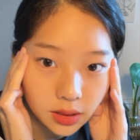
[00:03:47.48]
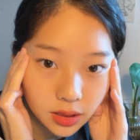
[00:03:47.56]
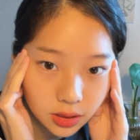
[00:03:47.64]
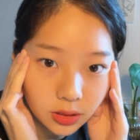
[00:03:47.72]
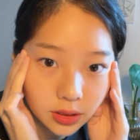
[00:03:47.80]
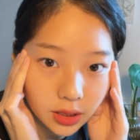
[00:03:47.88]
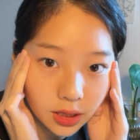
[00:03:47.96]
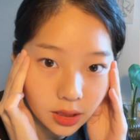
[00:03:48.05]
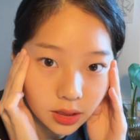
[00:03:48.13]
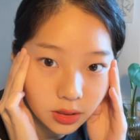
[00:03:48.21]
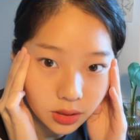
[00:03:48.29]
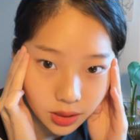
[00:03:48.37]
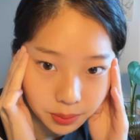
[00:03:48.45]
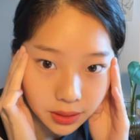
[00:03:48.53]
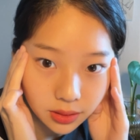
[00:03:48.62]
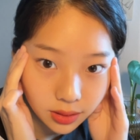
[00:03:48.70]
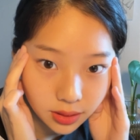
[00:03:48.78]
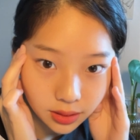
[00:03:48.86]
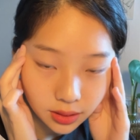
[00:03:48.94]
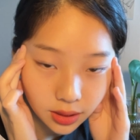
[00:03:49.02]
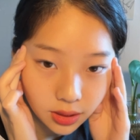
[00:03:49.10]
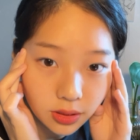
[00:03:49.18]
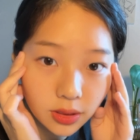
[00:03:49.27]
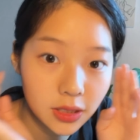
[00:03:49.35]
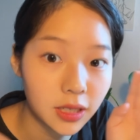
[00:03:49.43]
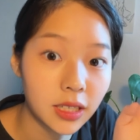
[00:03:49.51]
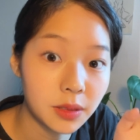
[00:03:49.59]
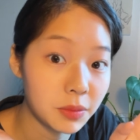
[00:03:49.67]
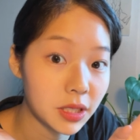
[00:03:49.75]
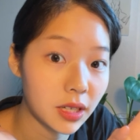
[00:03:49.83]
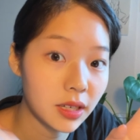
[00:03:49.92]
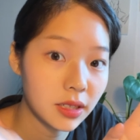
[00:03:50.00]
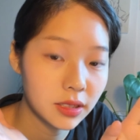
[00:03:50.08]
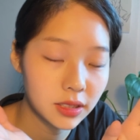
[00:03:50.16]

이렇다, 이렇게 만들어야 된다, 이거는 아닙니다.